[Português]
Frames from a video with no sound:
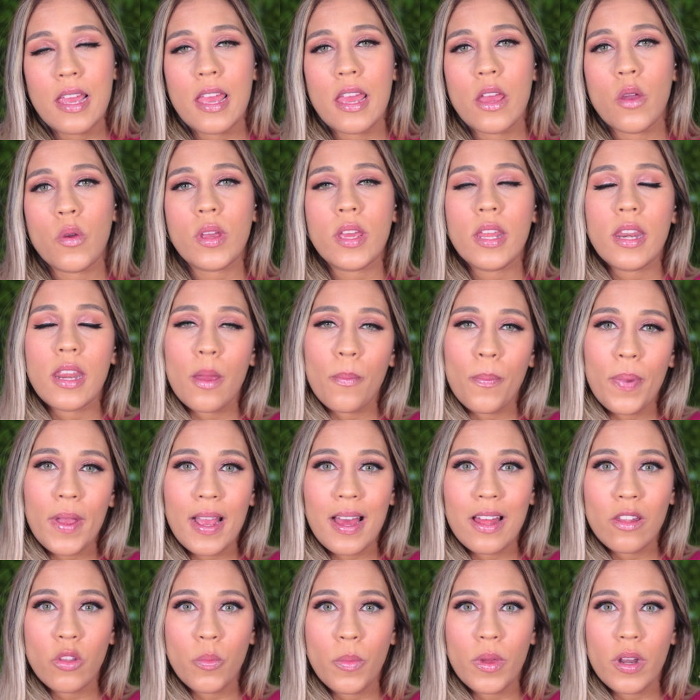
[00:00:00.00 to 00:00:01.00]
Eu queria
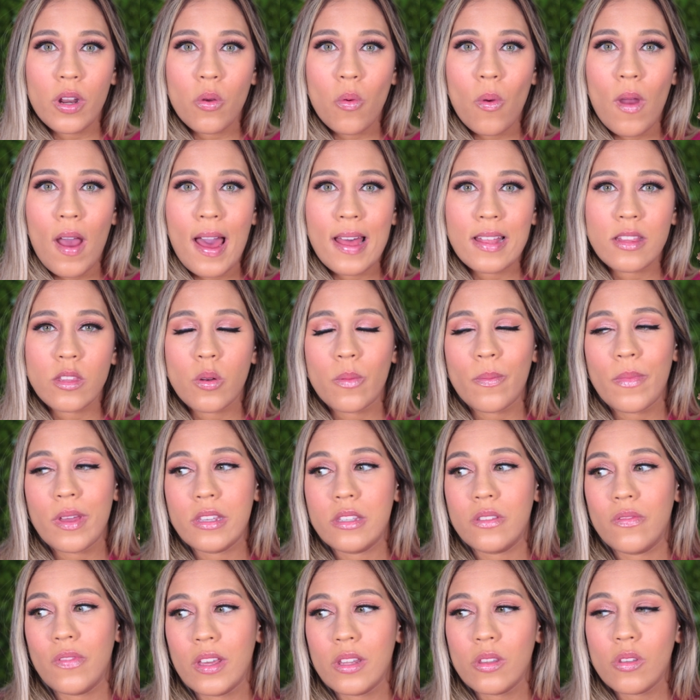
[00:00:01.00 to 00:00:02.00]
pegar a número 4,
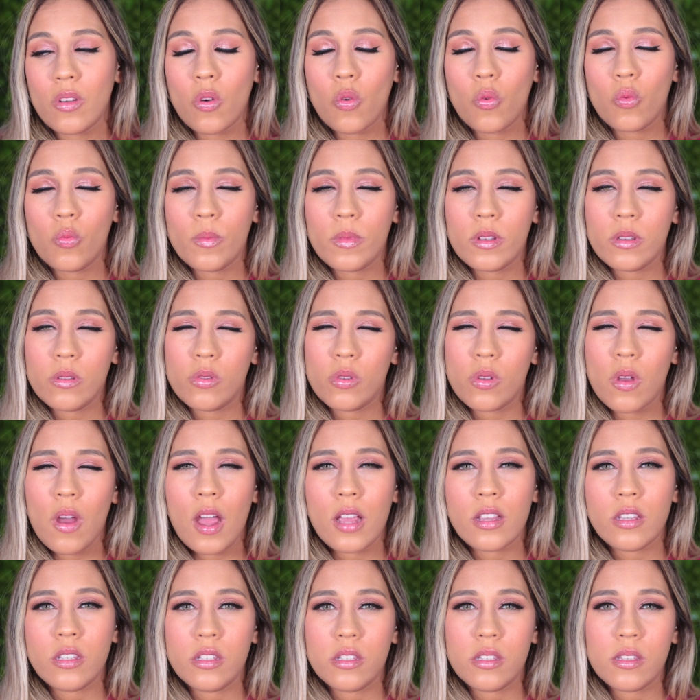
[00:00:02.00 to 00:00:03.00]
mas vendo algumas
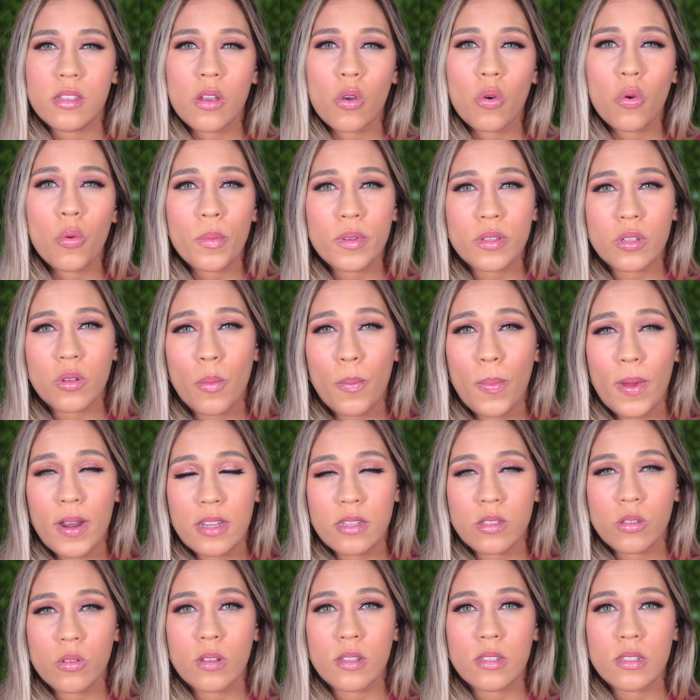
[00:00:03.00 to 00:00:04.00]
fotos e algumas
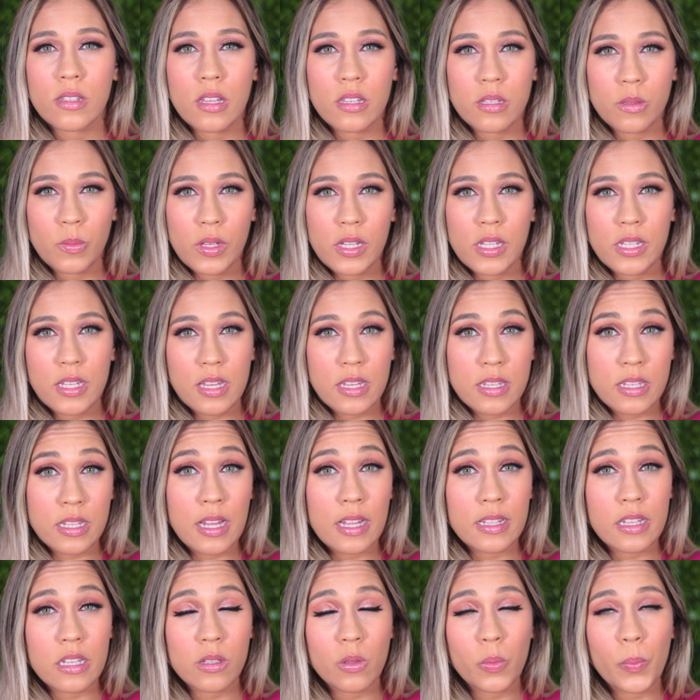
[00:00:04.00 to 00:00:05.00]
comparações das meninas
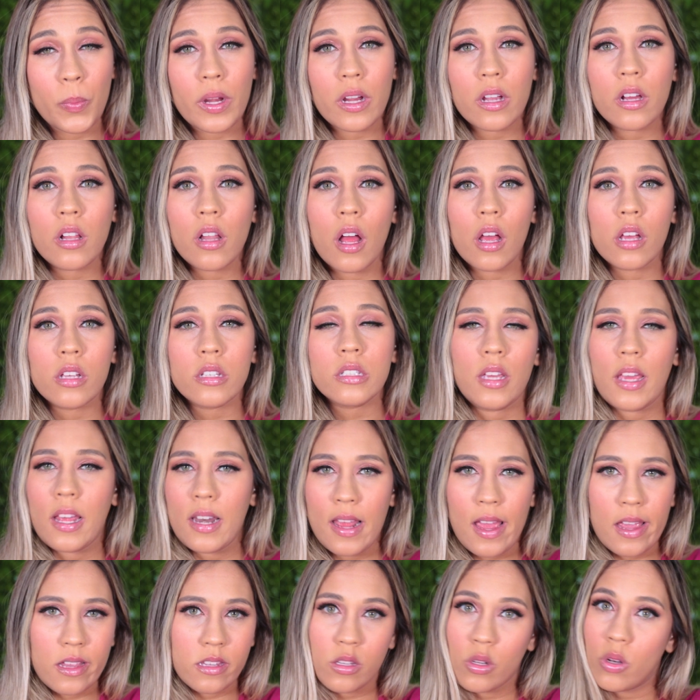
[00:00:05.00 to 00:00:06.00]
lá da Gloss, que
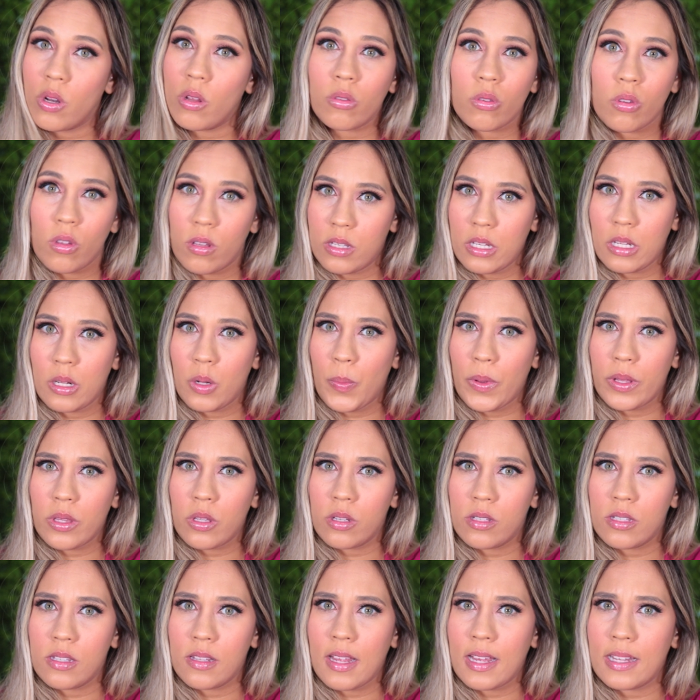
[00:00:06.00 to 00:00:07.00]
aliás eu não tô sendo
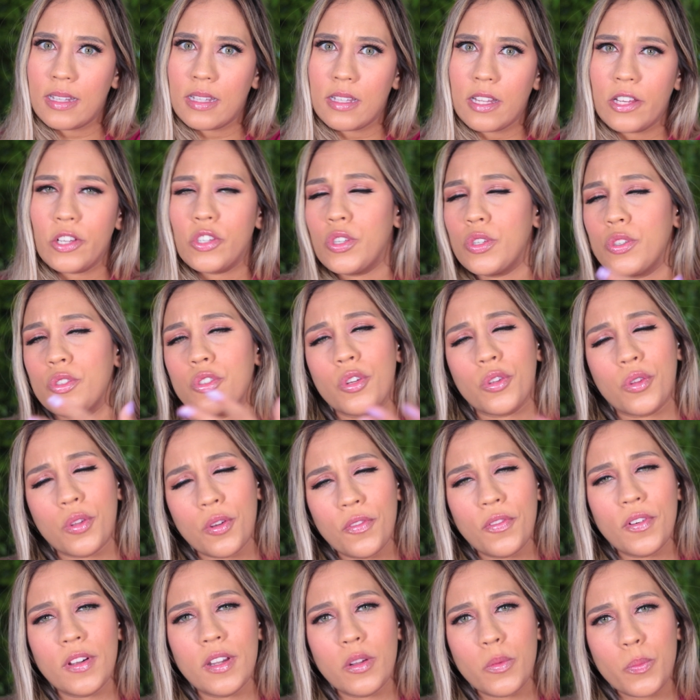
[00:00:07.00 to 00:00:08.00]
patrocinada, tá, gente? Só
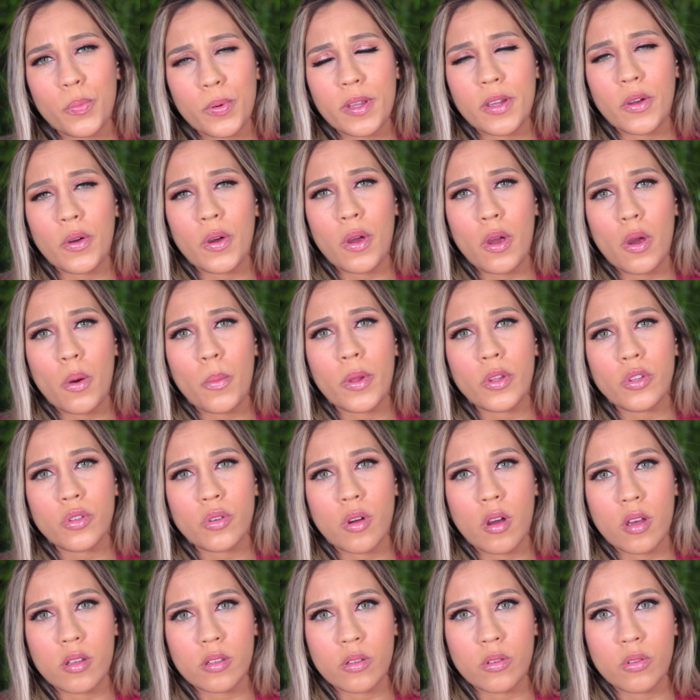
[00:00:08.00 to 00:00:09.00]
tô falando porque eu realmente
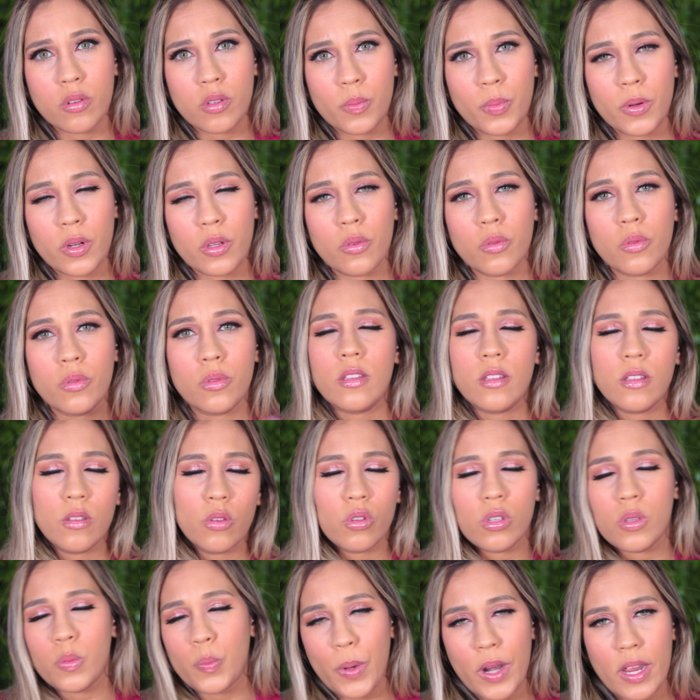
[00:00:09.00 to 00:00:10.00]
gosto dos produtos,
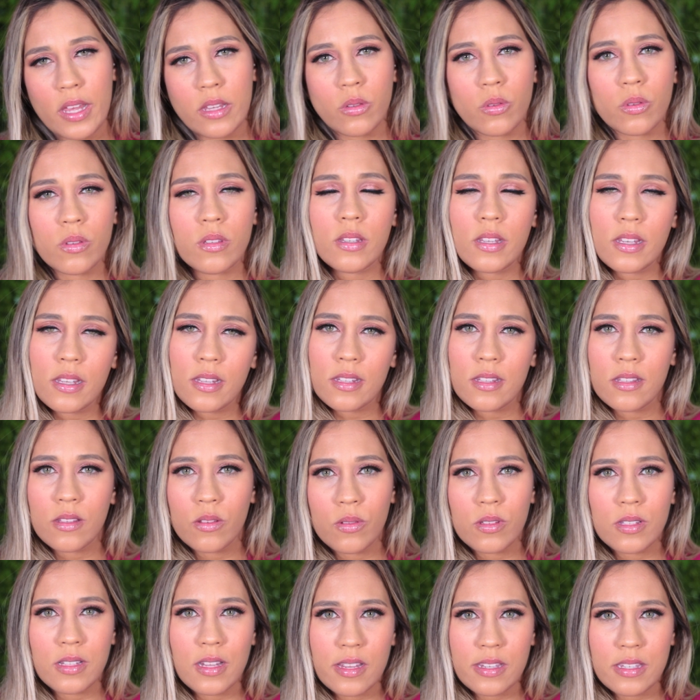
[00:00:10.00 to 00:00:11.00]
dos preços e
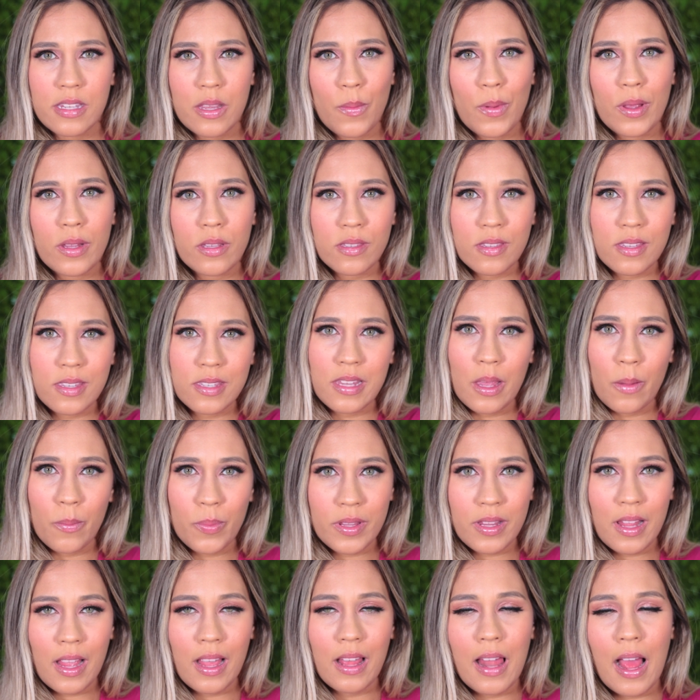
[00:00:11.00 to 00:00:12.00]
dos lançamentos que
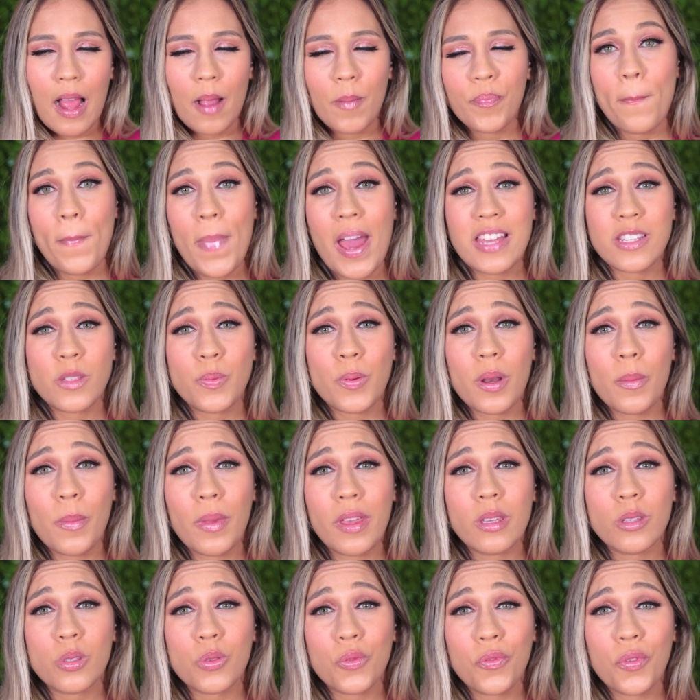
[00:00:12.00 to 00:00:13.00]
sempre tem lá. Mas para
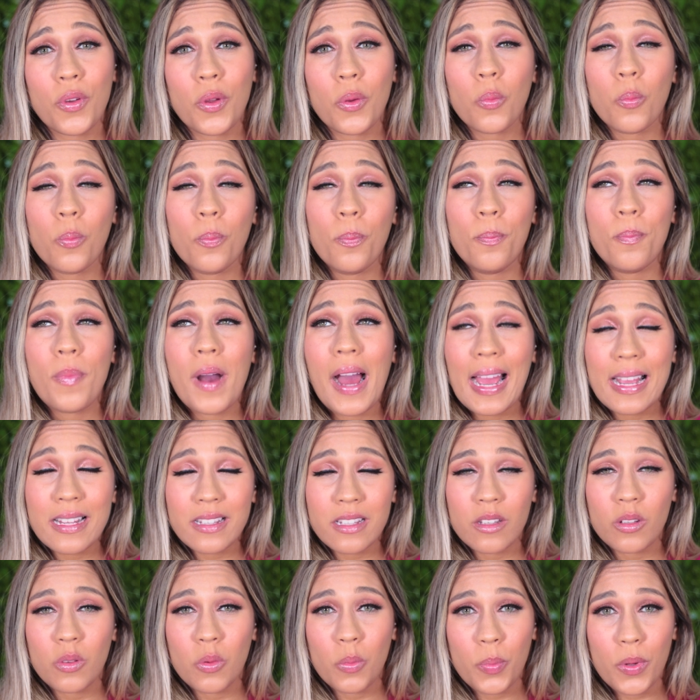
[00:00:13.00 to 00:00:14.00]
mim isso foi um
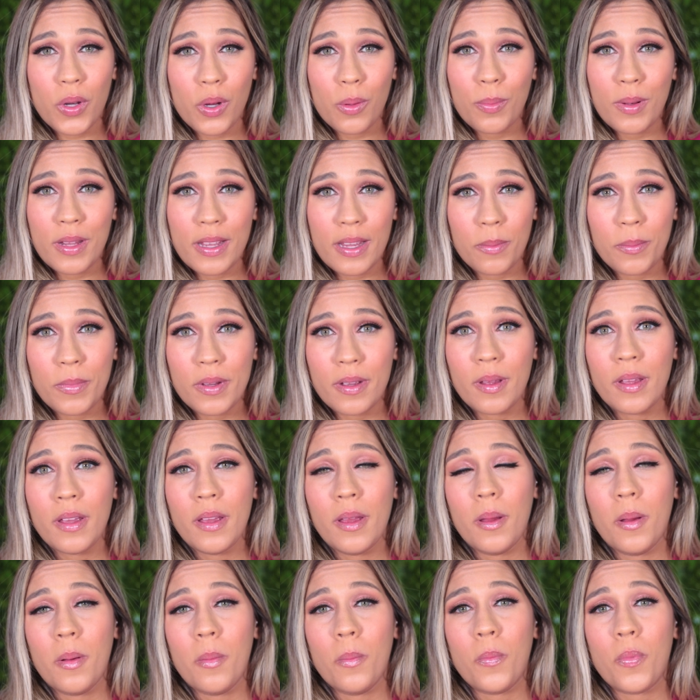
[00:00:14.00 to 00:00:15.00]
baita de um problema,
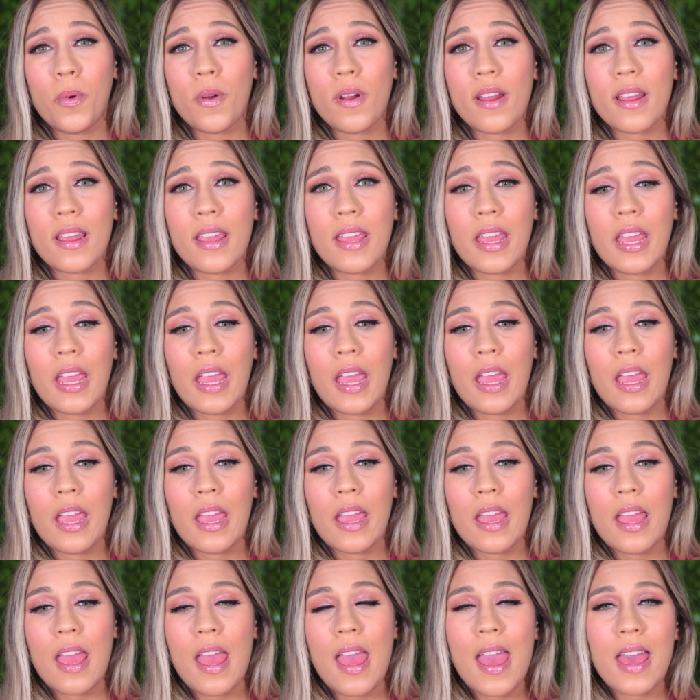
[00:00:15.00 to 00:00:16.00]

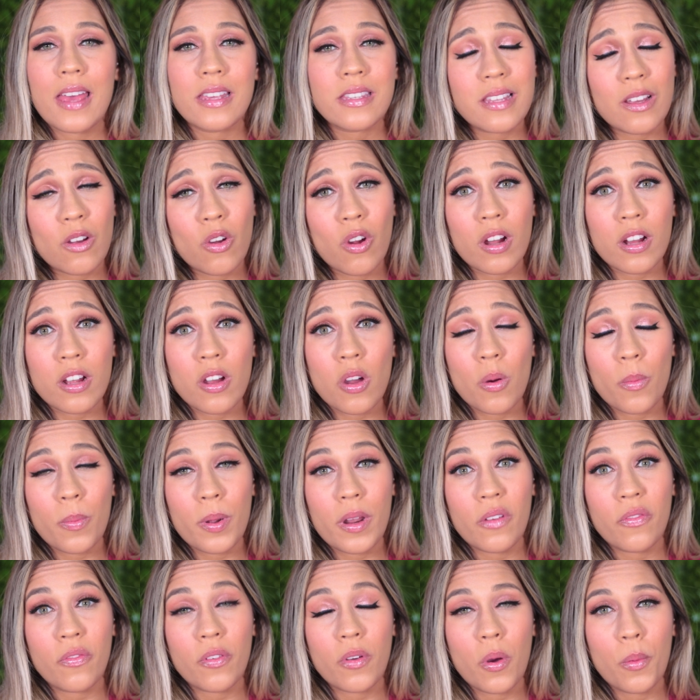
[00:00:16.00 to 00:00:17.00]
porque essa cor que eu
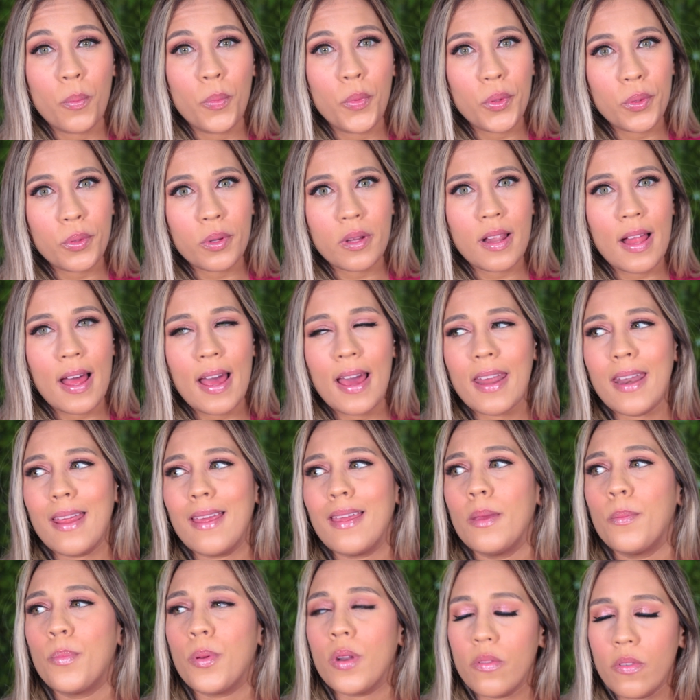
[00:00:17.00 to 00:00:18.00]
comprei ficou muito clara
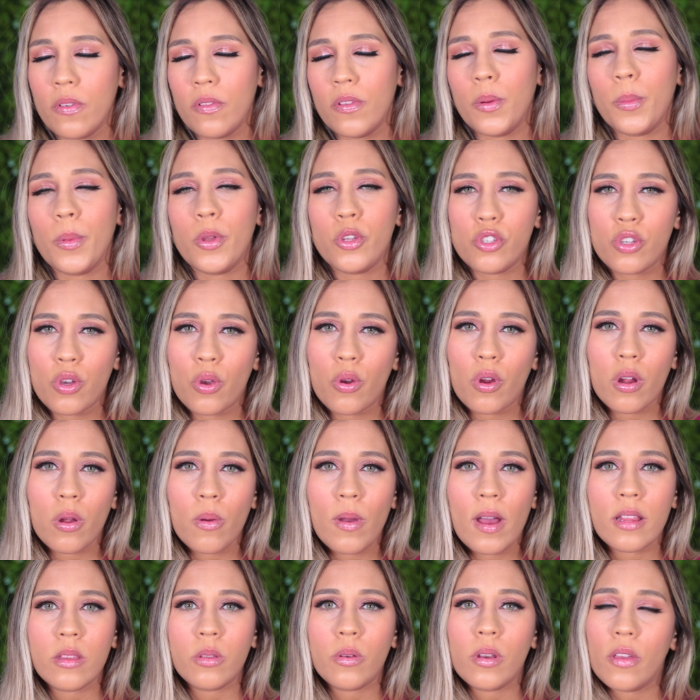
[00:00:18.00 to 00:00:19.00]
e provavelmente a cor
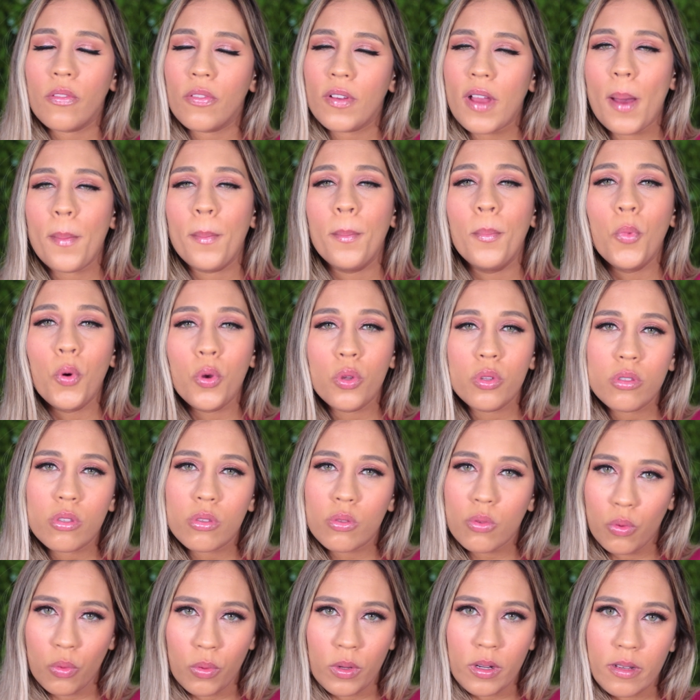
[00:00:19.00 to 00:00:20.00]
4 ia ficar muito
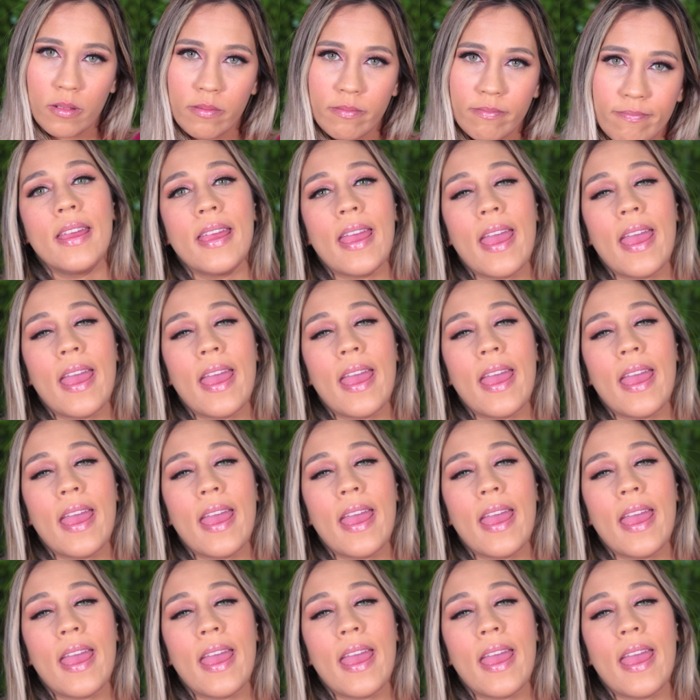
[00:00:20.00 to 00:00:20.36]
escura.